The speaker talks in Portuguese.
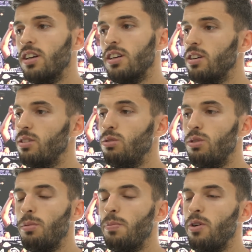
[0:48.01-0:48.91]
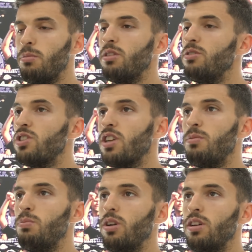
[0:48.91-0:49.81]
eh, o apoio
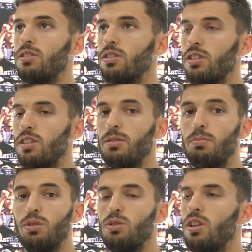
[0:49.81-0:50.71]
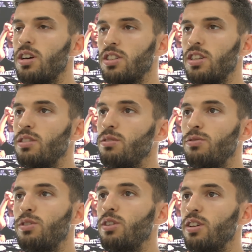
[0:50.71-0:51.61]
manifestado por eles e por toda a gente
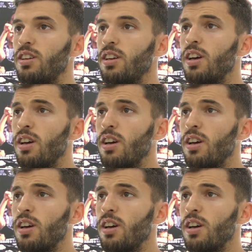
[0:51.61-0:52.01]
foi,